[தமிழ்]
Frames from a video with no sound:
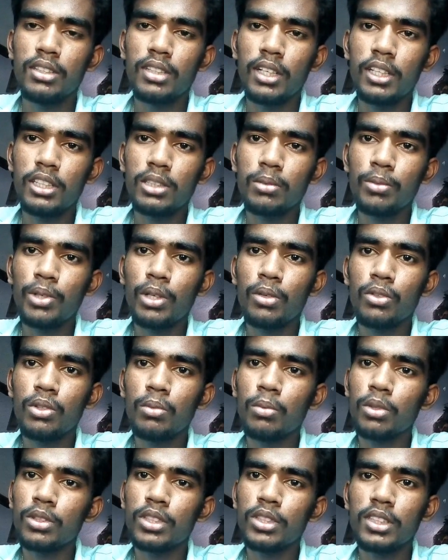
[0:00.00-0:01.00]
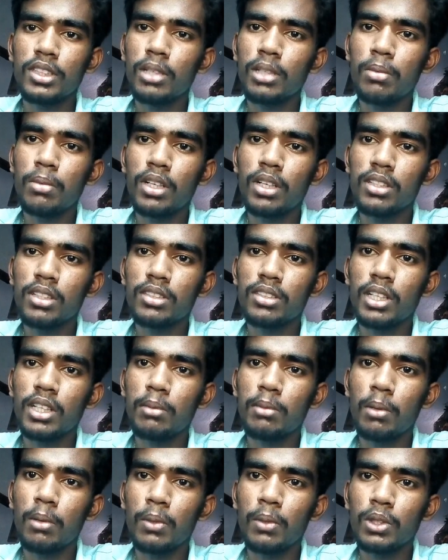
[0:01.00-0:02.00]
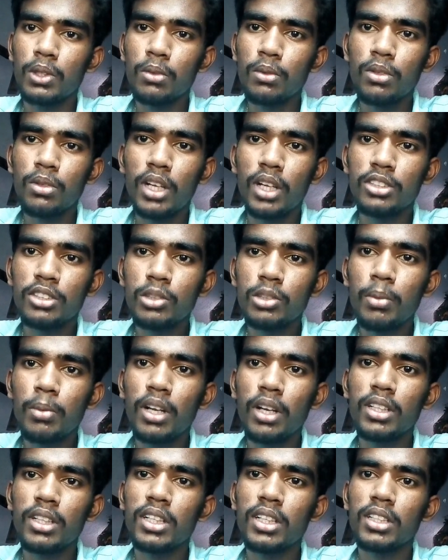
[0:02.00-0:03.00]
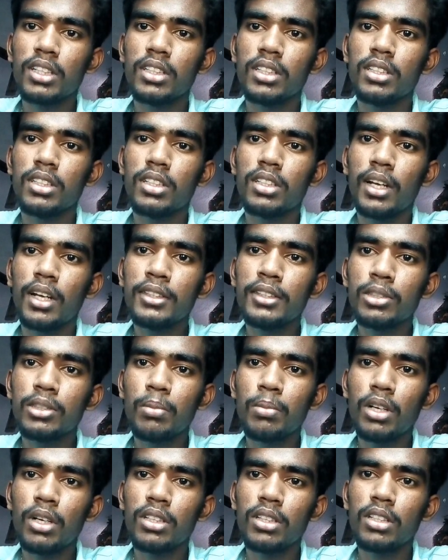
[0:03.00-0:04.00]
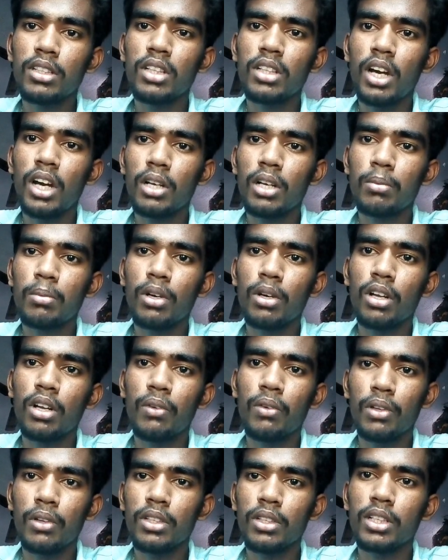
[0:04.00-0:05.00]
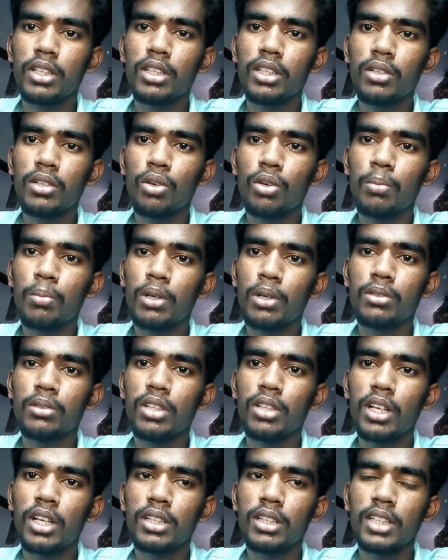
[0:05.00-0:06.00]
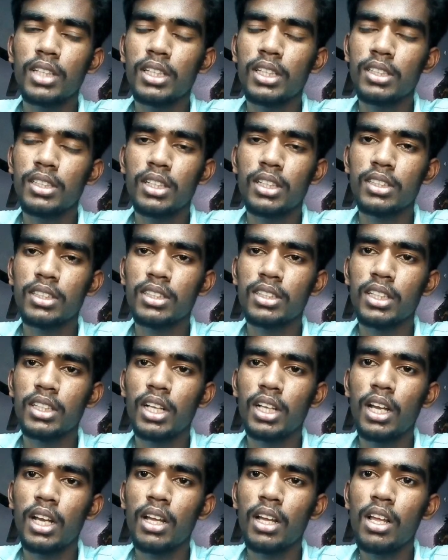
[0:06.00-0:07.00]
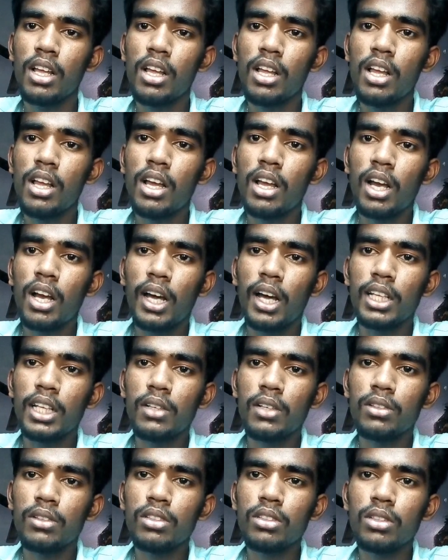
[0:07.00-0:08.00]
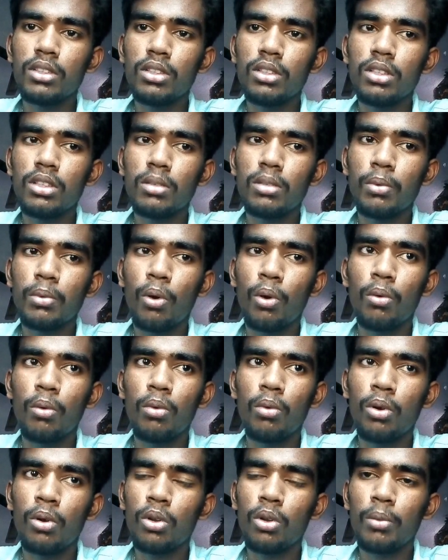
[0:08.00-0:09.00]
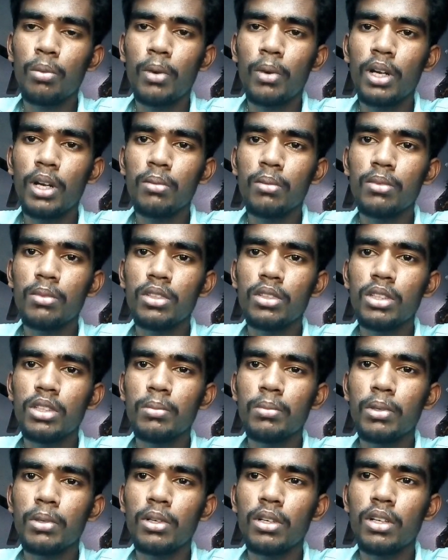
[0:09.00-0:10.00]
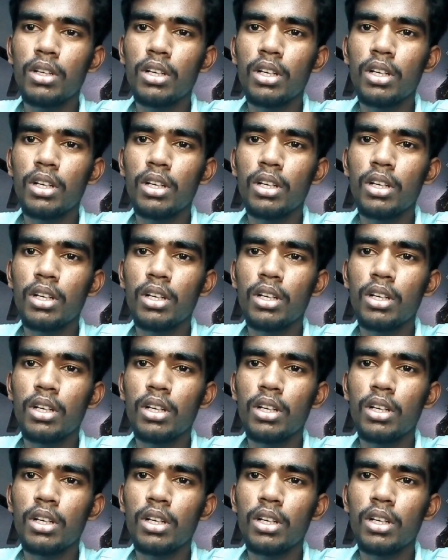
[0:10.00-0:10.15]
சயின்ஸ் புக்கில் வந்து மொத்தம் எத்தனை பாடம் இருக்குன்னு தெரியுமா மொத்தம் ஒரு அஞ்சு பாடம் தான் இருக்குது அஞ்சு பாடத்துலேருந்து ஆறு பாடம் அவ்வளோதான் இருக்குது ஒரு பருவத்தில் சயின்ஸில் எடுத்துக்கிட்டிங்கன்னா அதில் வந்து இப்போ ஒரு ஒரு பாடம் வந்து இப்போ